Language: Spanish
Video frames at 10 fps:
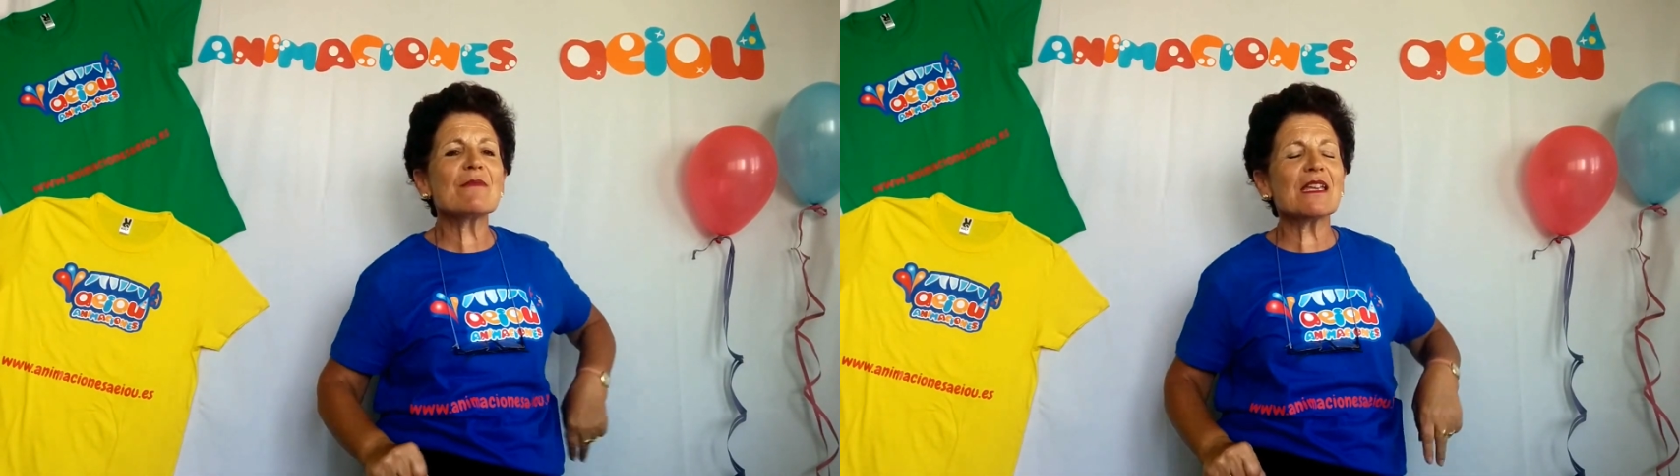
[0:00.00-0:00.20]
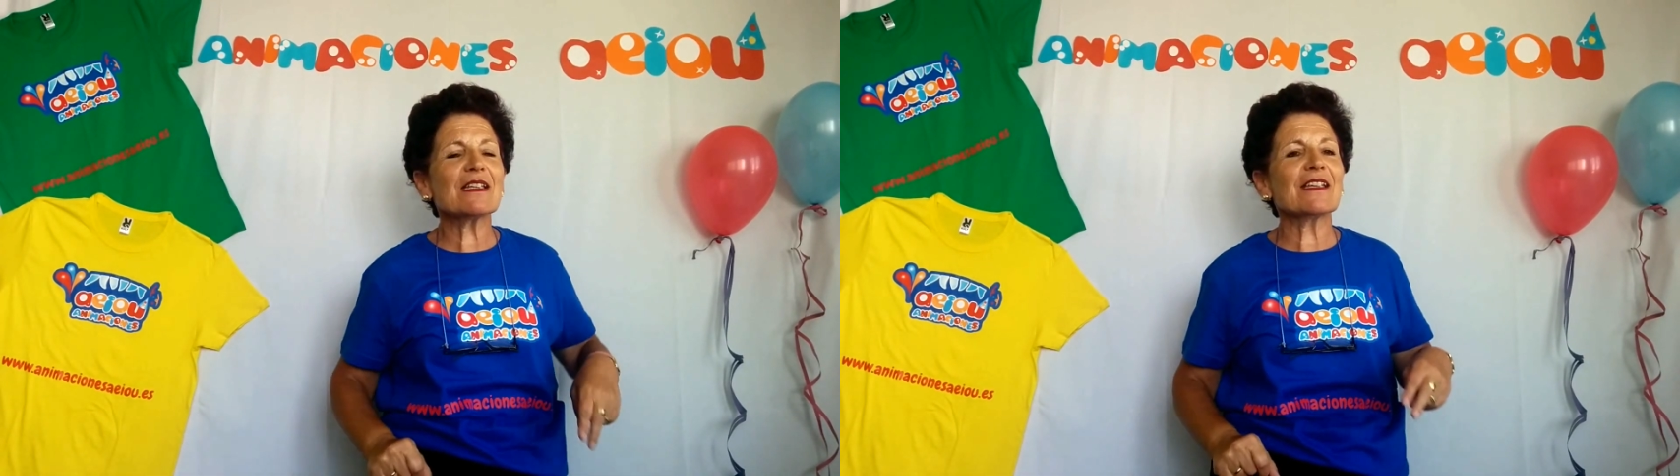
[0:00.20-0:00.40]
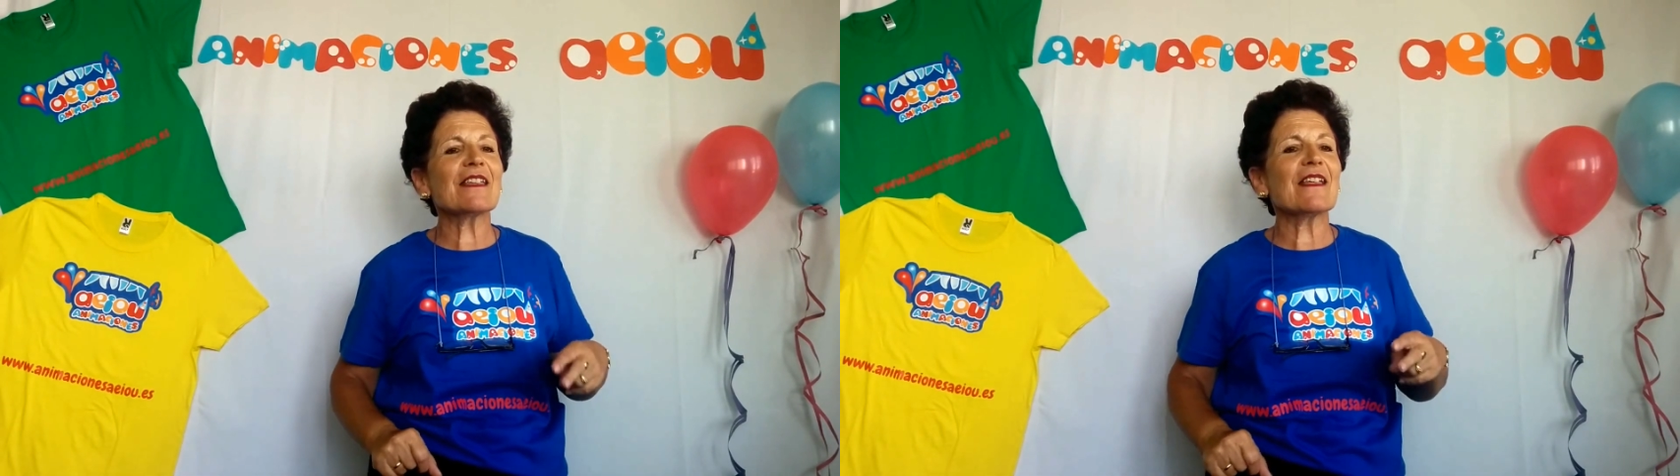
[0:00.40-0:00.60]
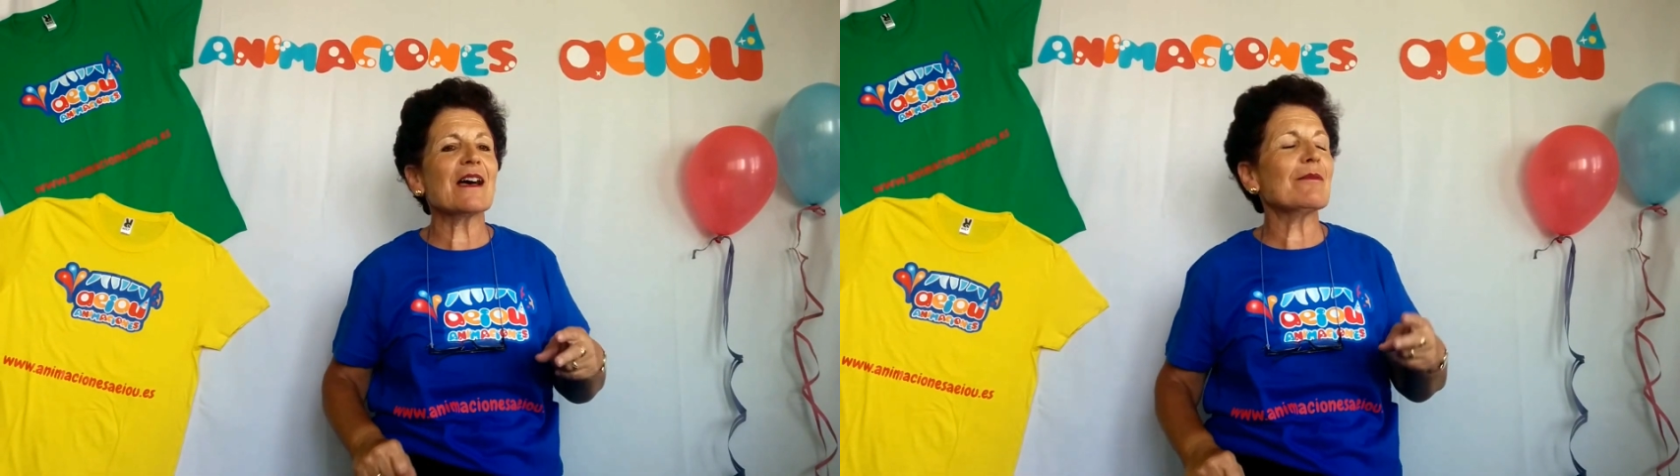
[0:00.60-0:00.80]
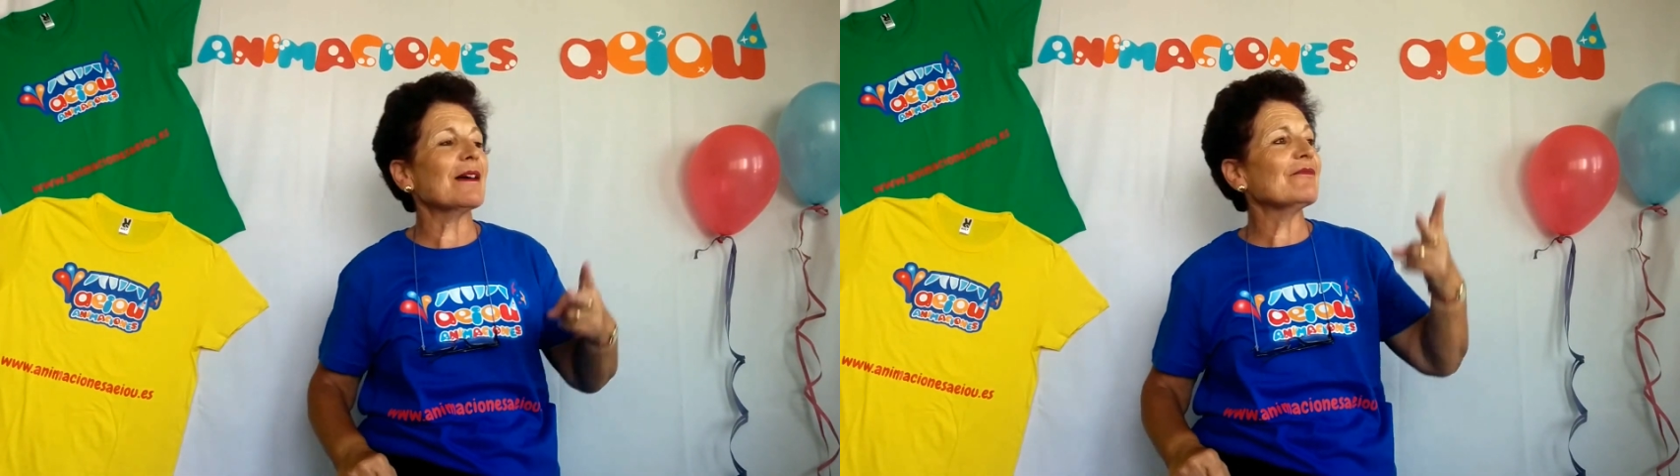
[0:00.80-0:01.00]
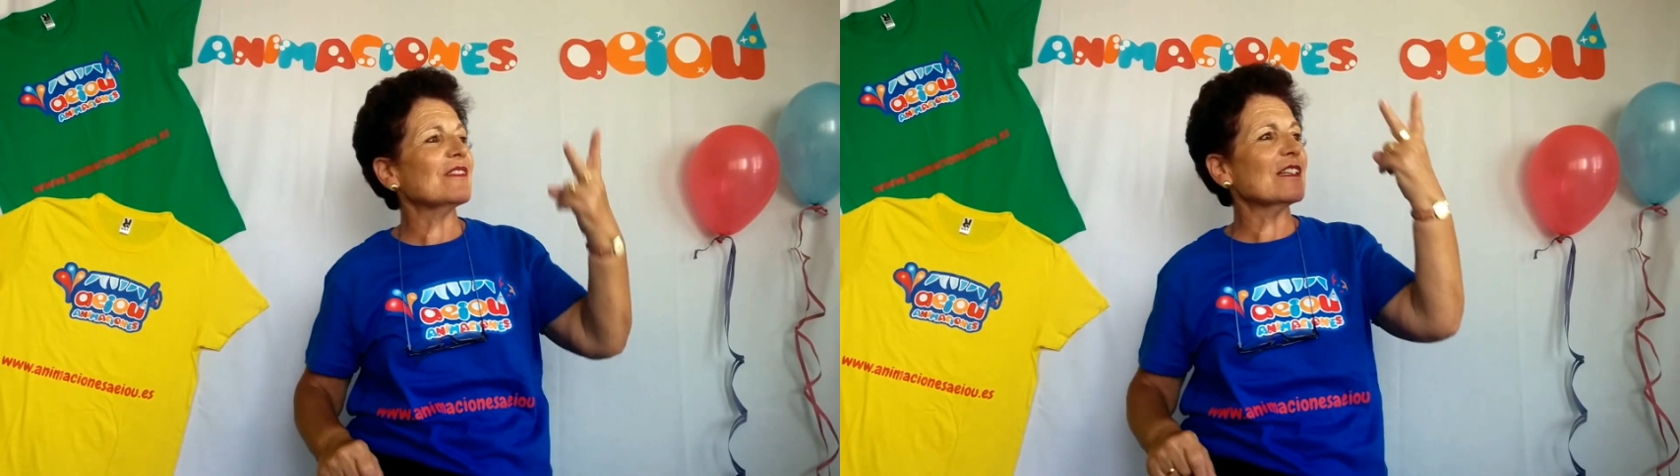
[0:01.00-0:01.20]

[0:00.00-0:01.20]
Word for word: me quedaban,